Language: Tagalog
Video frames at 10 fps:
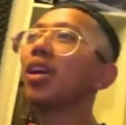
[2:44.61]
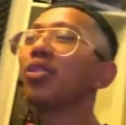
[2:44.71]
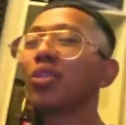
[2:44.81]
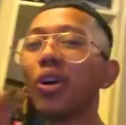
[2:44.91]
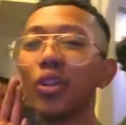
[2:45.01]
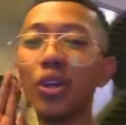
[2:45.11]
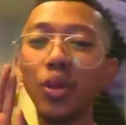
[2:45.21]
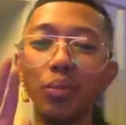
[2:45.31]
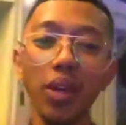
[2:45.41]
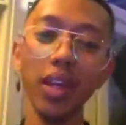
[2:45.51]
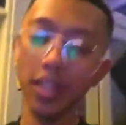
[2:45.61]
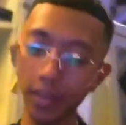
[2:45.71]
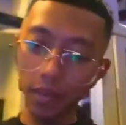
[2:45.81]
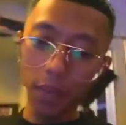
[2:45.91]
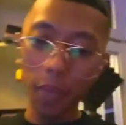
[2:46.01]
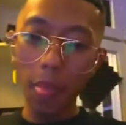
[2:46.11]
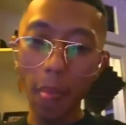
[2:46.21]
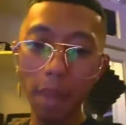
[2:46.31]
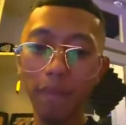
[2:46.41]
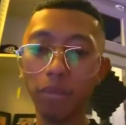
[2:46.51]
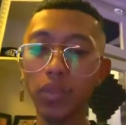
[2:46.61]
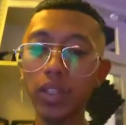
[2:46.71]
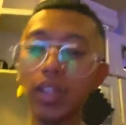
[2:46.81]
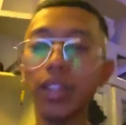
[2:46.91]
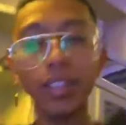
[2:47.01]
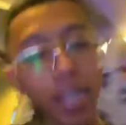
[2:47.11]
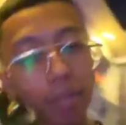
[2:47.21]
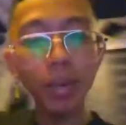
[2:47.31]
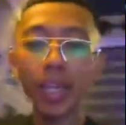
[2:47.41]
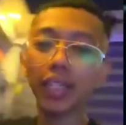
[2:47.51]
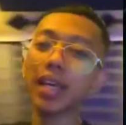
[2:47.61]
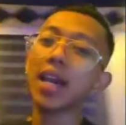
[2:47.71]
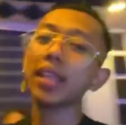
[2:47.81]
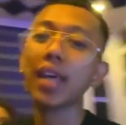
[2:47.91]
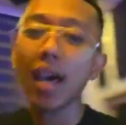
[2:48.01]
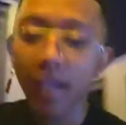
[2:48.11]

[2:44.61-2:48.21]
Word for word: Ikot ako doon, men. Sana makita kita.